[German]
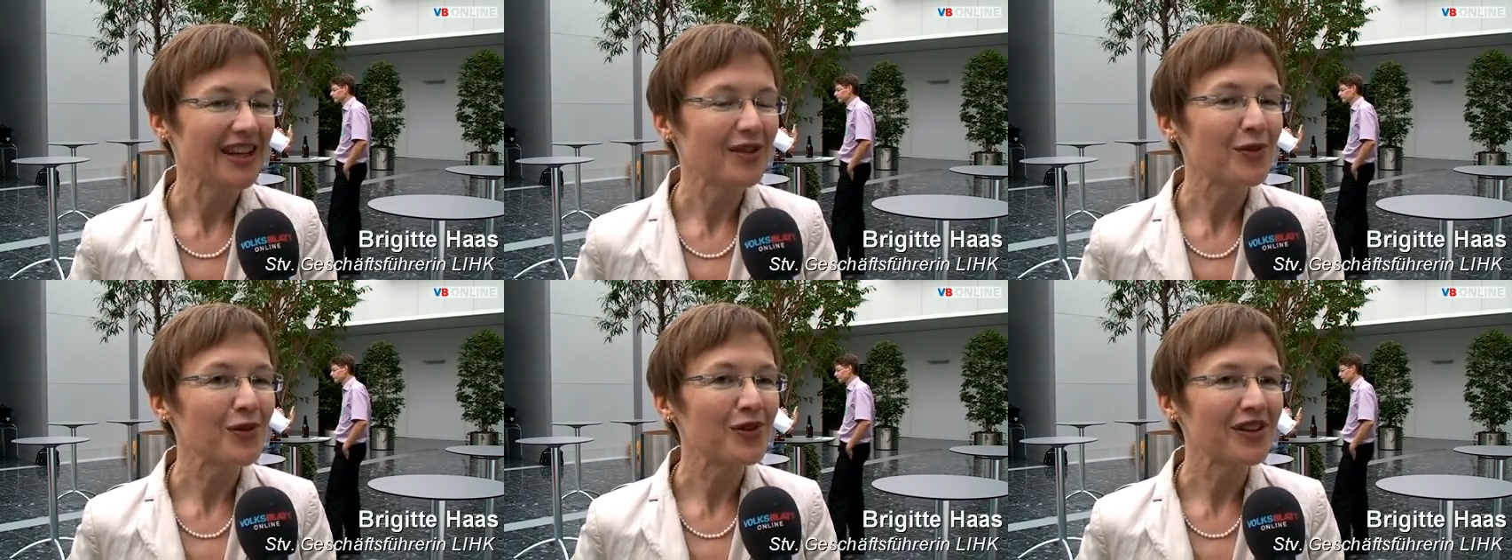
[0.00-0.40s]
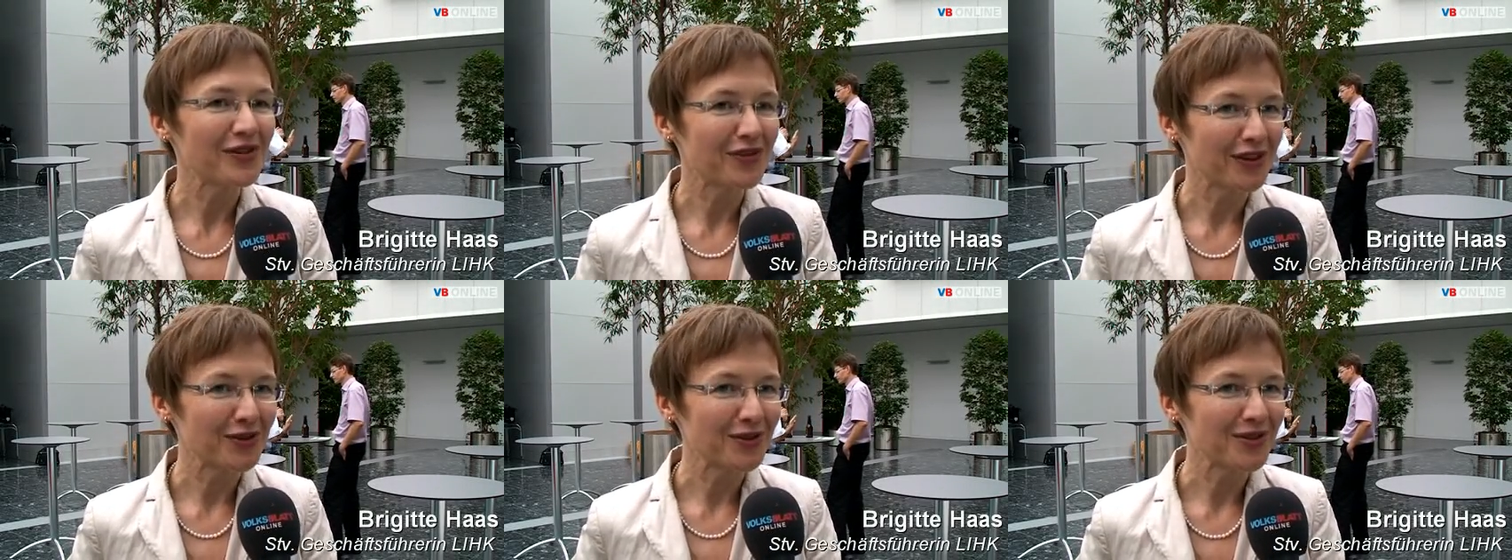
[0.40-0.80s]
Ich wohne
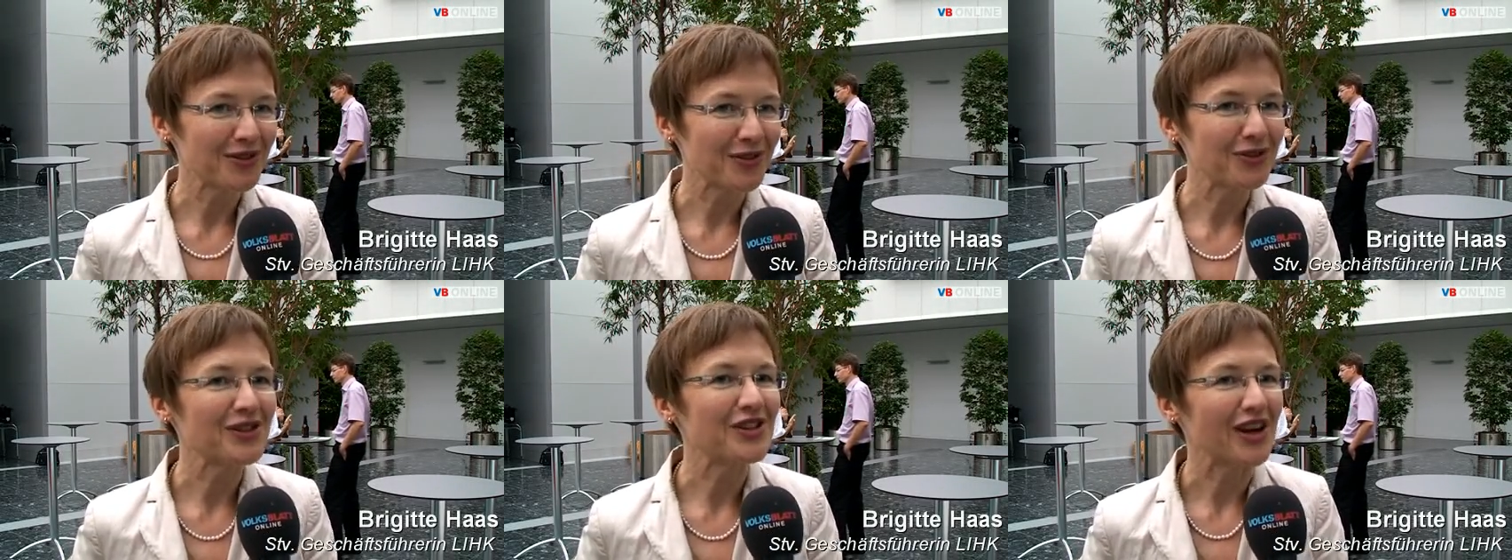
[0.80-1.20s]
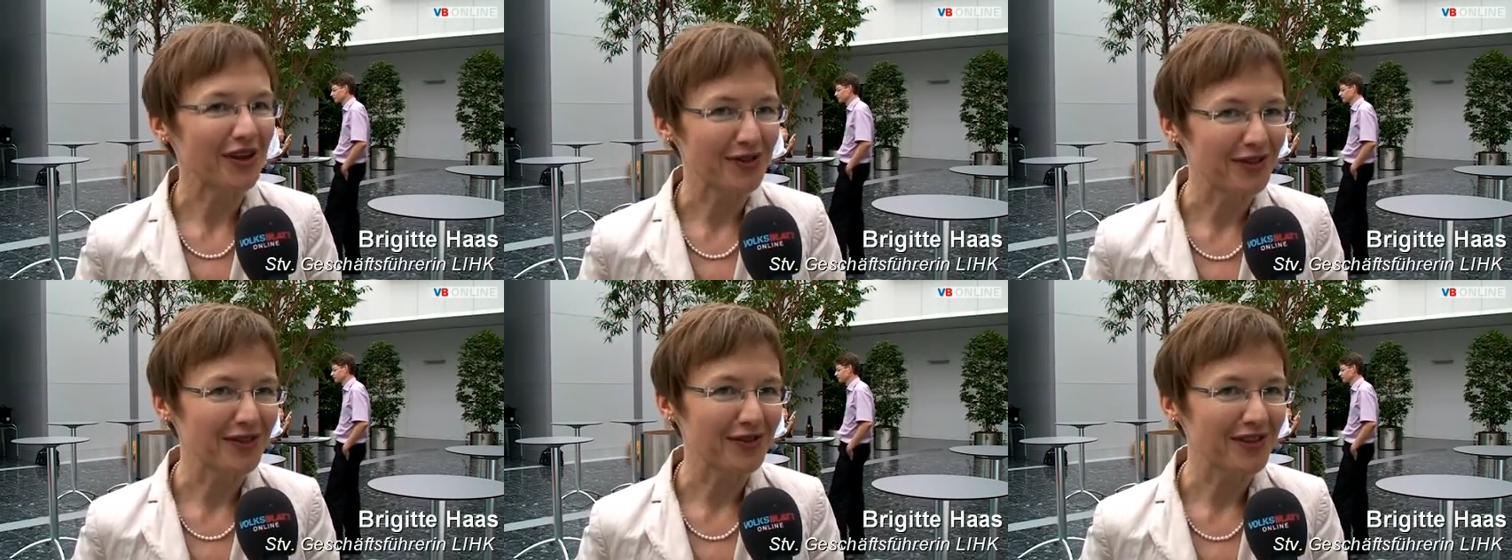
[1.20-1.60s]
in Vaduz und ich
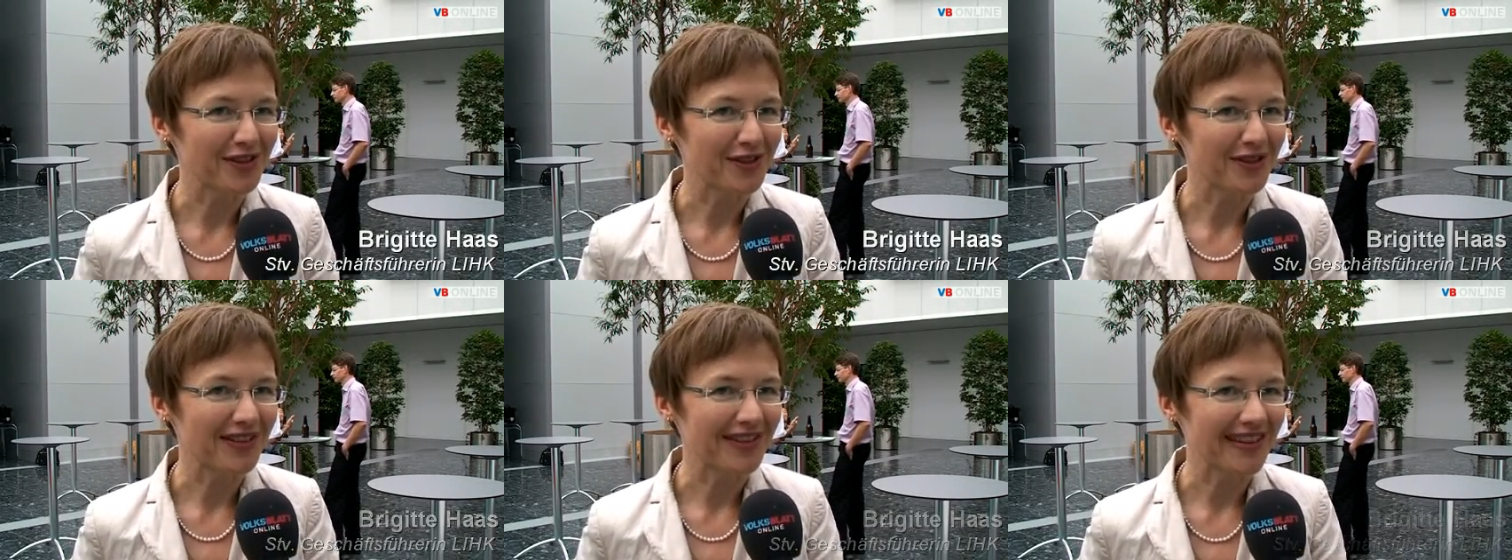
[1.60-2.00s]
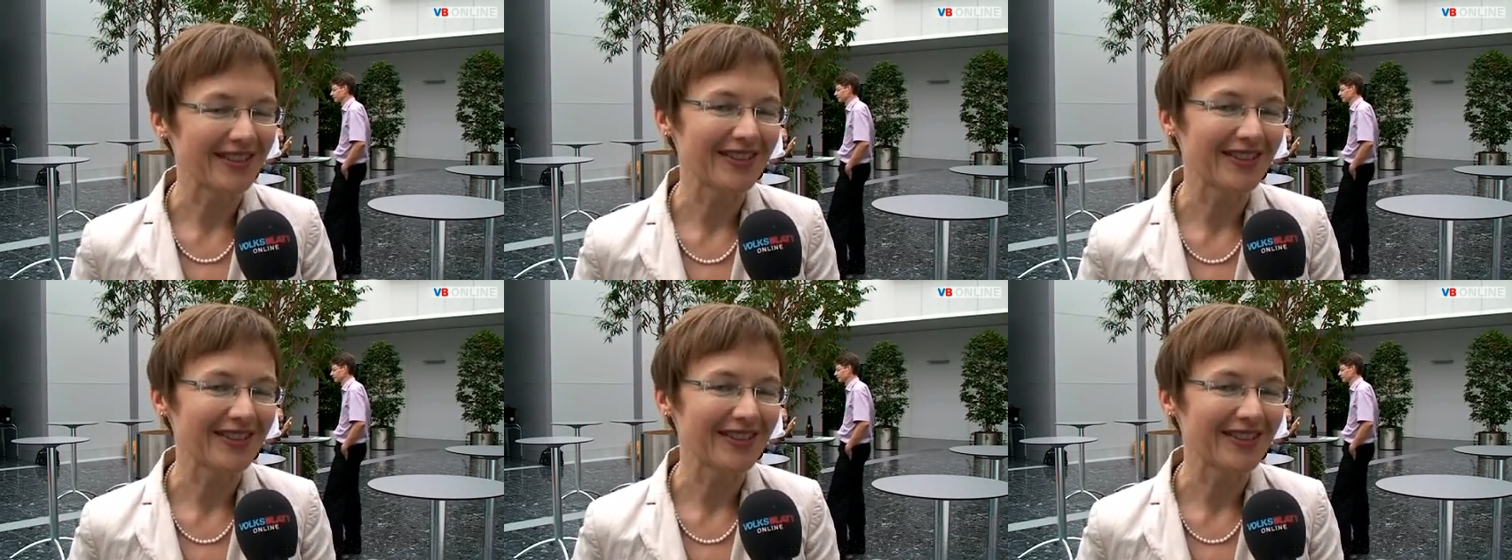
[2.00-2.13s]
arbeite in Vaduz.